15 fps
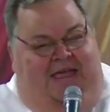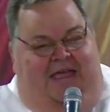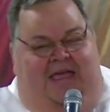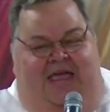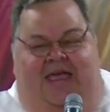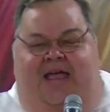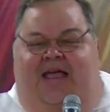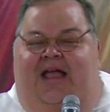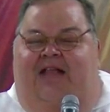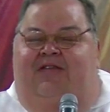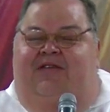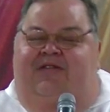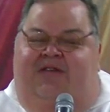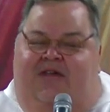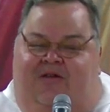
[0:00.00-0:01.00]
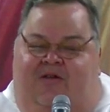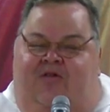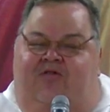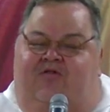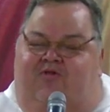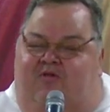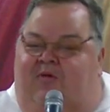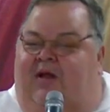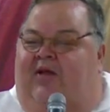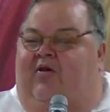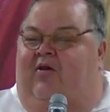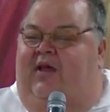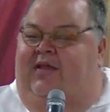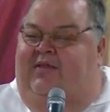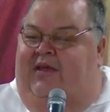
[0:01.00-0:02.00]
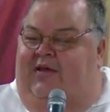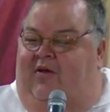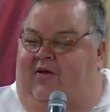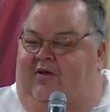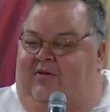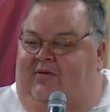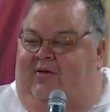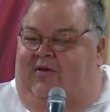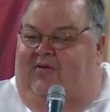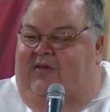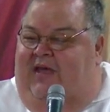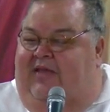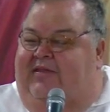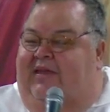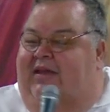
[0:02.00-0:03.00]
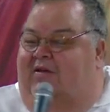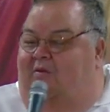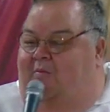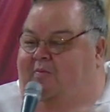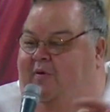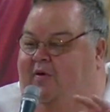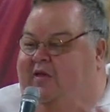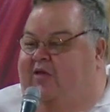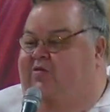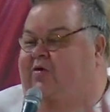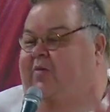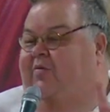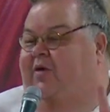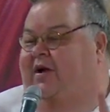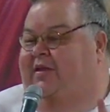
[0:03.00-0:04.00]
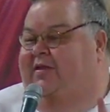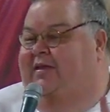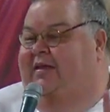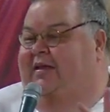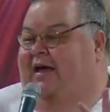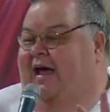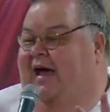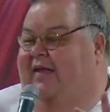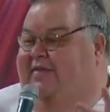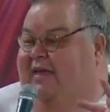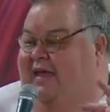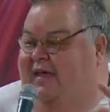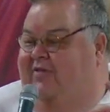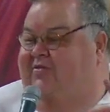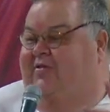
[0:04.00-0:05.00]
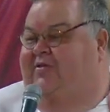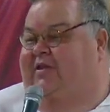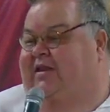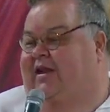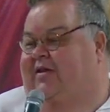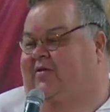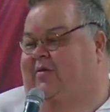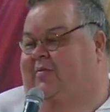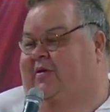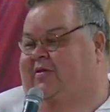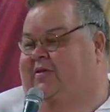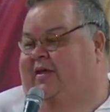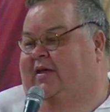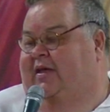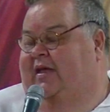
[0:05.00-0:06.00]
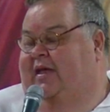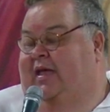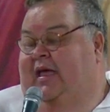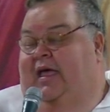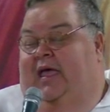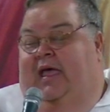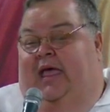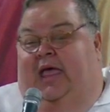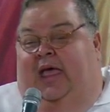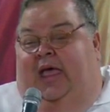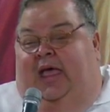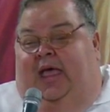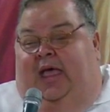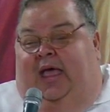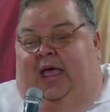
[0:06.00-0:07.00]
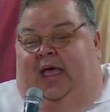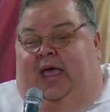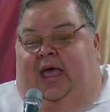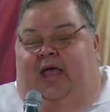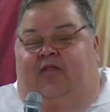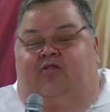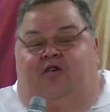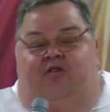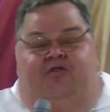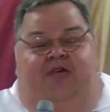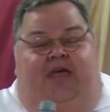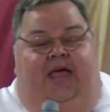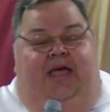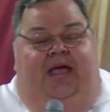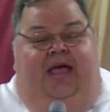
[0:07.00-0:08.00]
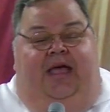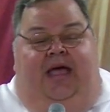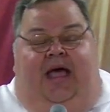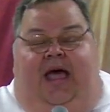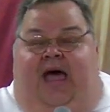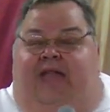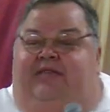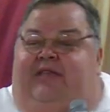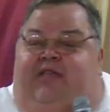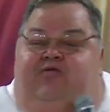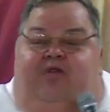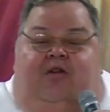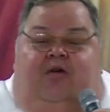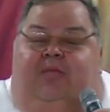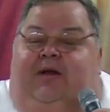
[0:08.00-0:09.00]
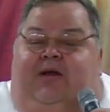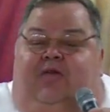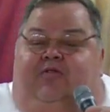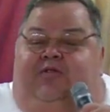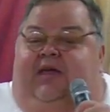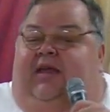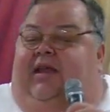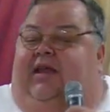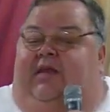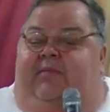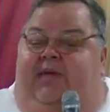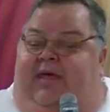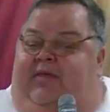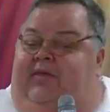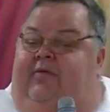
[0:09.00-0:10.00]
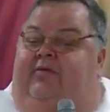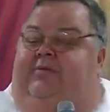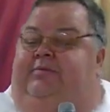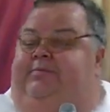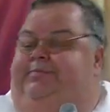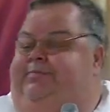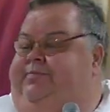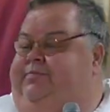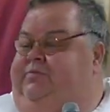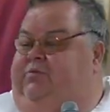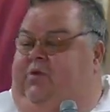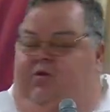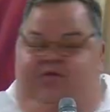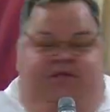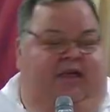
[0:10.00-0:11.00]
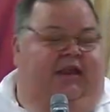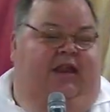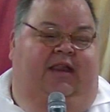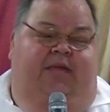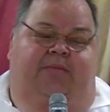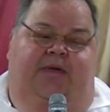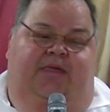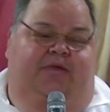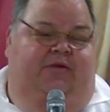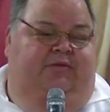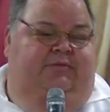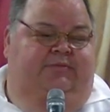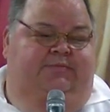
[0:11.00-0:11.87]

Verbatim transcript: y que el chicharrón sube el colesterol, o sea, tienen un poquito de muerte, hasta eso tiene a muerte. Entonces, ante eso el hombre no tiene remedio, no tiene remedio.